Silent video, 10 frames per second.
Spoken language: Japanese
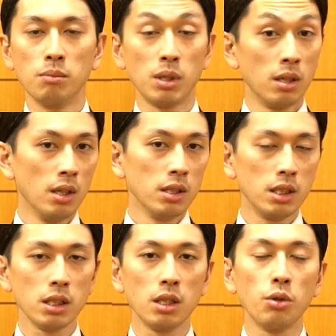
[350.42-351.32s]
まあ、
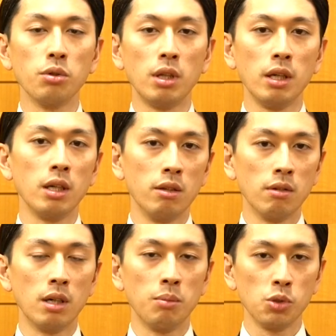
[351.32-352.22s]
知識という定義に
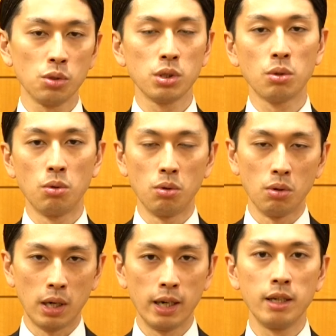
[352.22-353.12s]
はもう少し
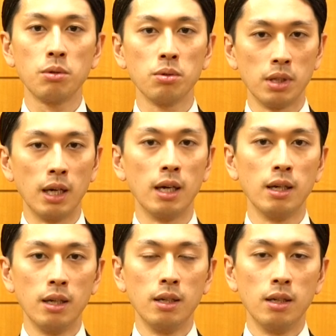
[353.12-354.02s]
こう入り込んだ
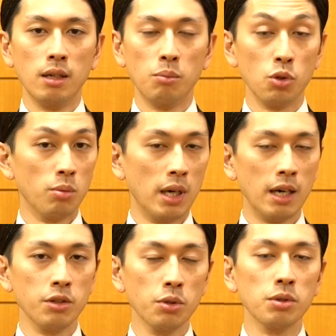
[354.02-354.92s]
ものも
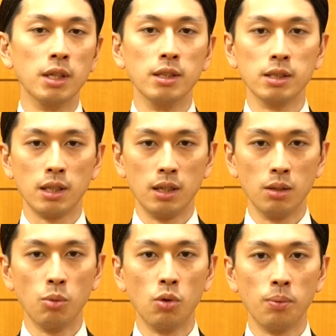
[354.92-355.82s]
あるようなんですけれ
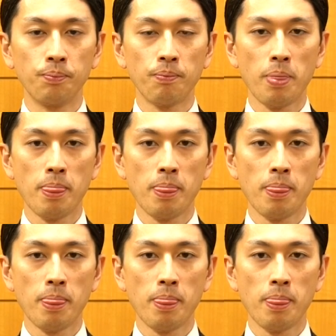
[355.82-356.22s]
ども